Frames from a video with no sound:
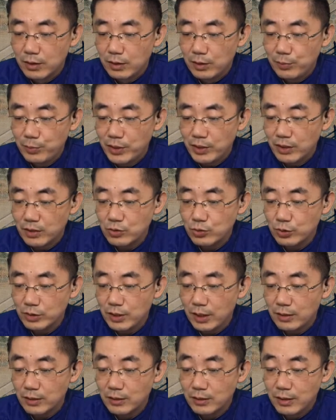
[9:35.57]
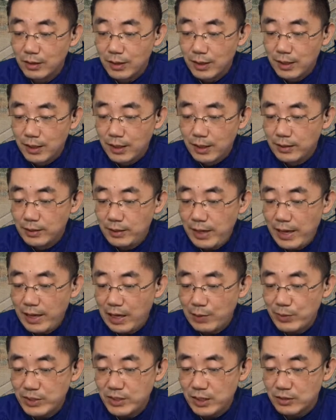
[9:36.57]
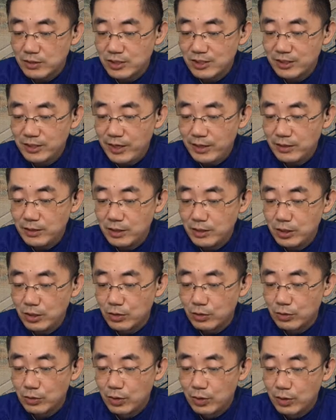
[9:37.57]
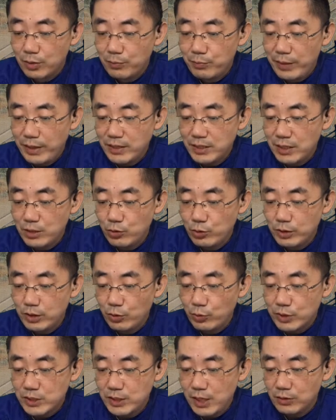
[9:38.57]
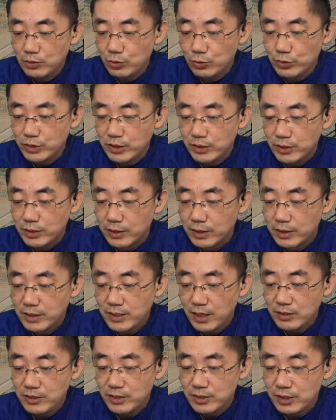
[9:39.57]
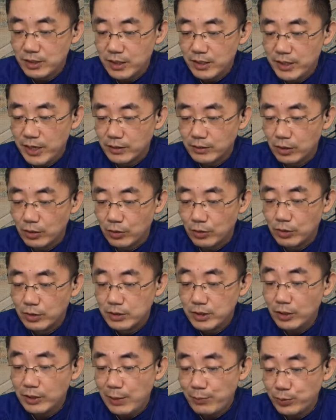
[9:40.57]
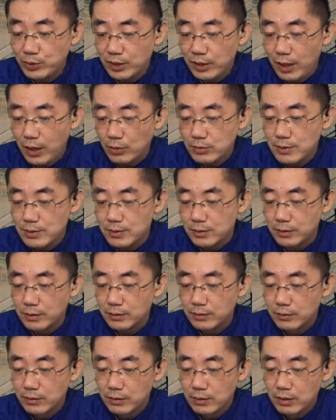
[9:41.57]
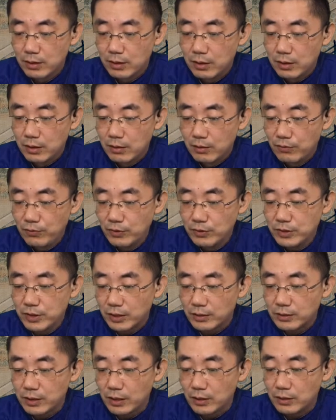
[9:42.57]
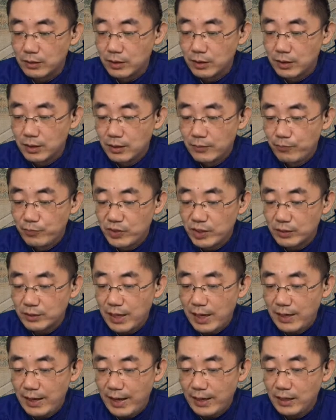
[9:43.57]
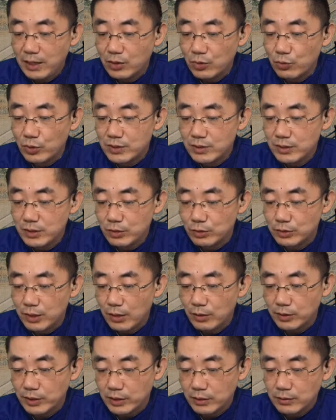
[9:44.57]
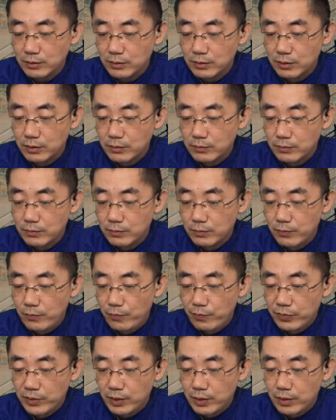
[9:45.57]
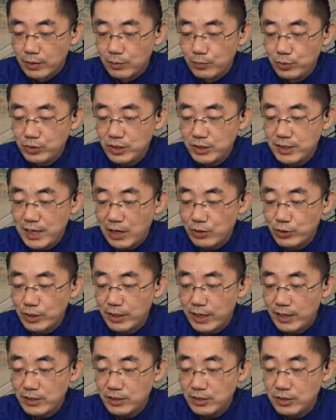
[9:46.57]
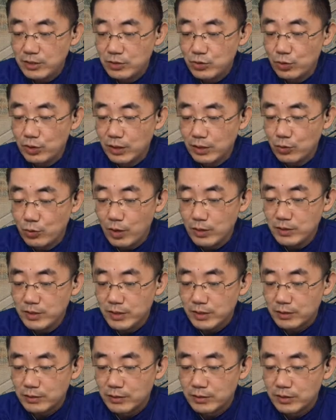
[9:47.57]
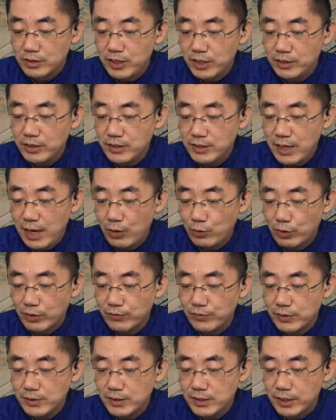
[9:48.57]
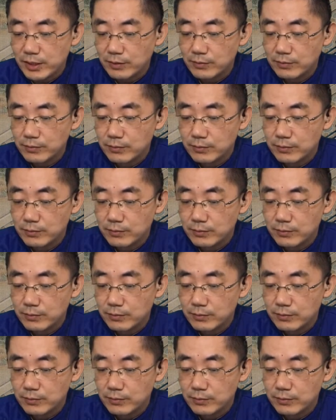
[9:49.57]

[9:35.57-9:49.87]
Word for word: 平儿说道：“癞蛤蟆想吃天鹅肉，没人伦的混账东西，想起这个念头，叫他不得好死。”凤姐儿道。等他来了，我自有道理。不知贾瑞来时作何光景，且听下回分解。